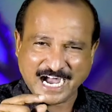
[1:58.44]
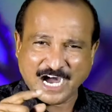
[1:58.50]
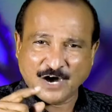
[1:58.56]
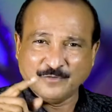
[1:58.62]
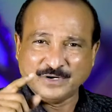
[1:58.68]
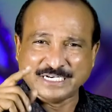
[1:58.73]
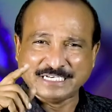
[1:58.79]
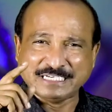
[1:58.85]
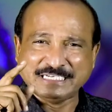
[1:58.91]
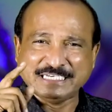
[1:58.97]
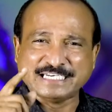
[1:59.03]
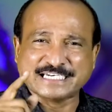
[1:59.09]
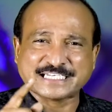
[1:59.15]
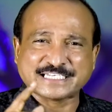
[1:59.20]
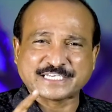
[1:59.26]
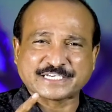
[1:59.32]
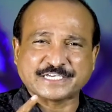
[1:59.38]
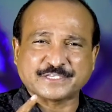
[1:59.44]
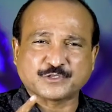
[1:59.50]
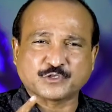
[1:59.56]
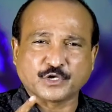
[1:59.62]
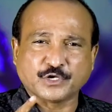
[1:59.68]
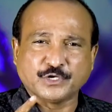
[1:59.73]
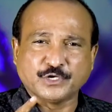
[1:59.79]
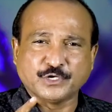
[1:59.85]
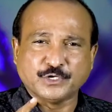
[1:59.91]
அவன்
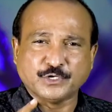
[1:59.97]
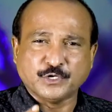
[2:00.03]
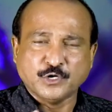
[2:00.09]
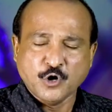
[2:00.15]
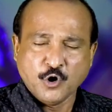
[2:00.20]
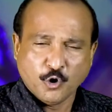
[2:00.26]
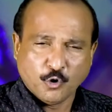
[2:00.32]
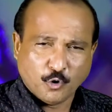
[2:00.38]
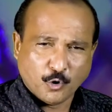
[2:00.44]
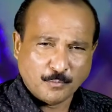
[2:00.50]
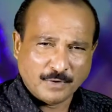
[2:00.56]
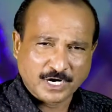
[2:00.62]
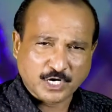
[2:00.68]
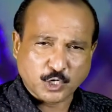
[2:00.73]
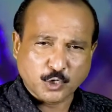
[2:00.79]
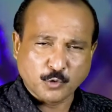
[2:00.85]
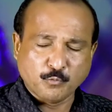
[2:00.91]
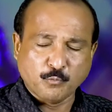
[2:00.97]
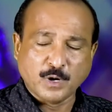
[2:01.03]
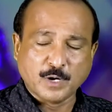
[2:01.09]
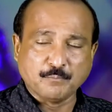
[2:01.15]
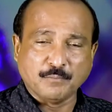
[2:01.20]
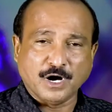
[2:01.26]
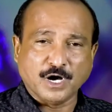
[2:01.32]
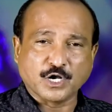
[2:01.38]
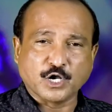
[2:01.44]
இருதயத்தை உமக்கு
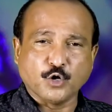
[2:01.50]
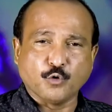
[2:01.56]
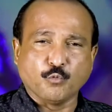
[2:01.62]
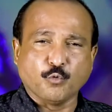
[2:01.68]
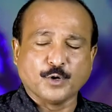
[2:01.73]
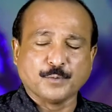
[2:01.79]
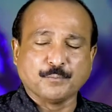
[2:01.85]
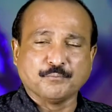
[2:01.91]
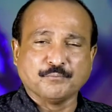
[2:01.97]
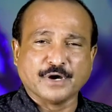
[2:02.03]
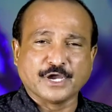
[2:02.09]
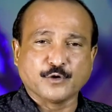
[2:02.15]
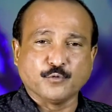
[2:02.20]
முன்பாக உண்மை